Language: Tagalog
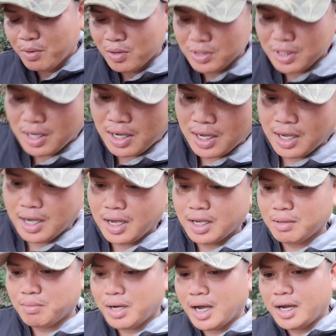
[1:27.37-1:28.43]
po sa
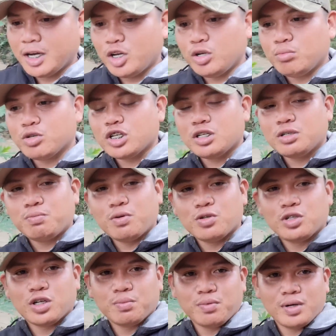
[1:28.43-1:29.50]
mga anonymous
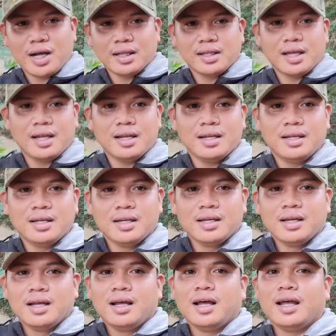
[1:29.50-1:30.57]
sponsor po natin
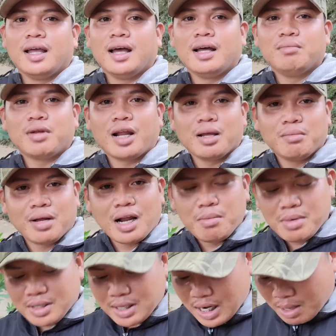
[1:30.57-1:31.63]
ayan maraming
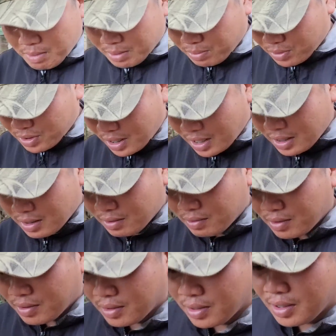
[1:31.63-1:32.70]
maraming salamat po sa inyo
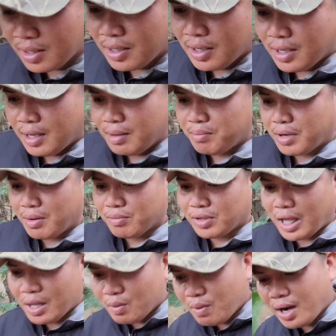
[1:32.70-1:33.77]
from
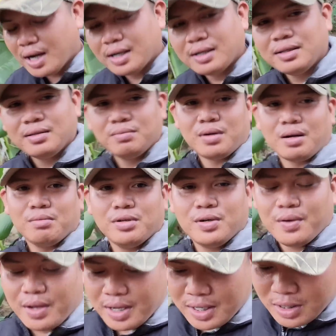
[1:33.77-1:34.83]
Taiwan, from
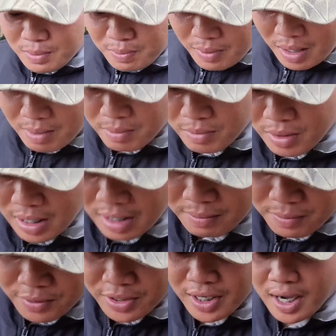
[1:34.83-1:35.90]
US, from
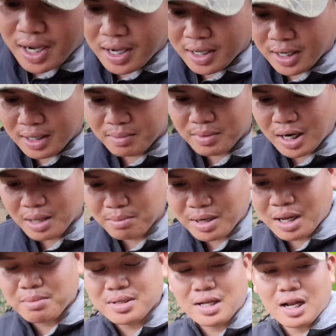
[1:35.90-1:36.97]
California. Ayan, maraming
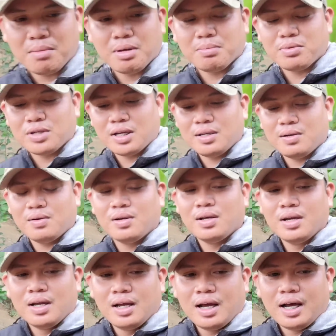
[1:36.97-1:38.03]
maraming salamat po sa inyo.
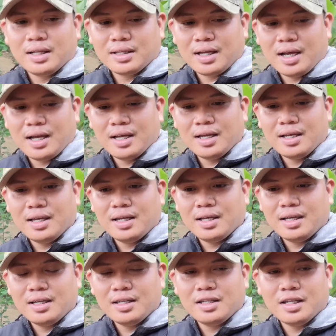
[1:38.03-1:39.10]
At kay
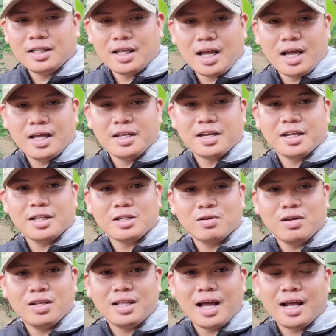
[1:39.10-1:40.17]
Tita Henrita
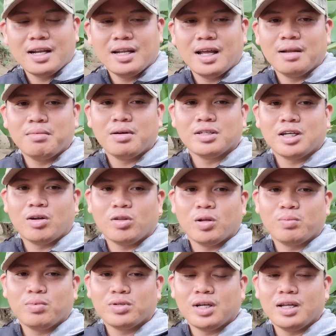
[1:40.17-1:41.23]
Solidad, ayan mga
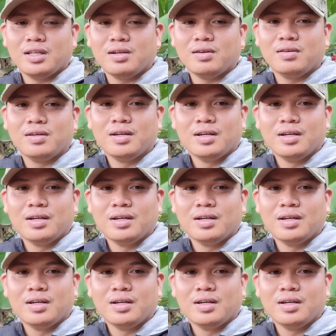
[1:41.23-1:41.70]
shoutout po sa inyo.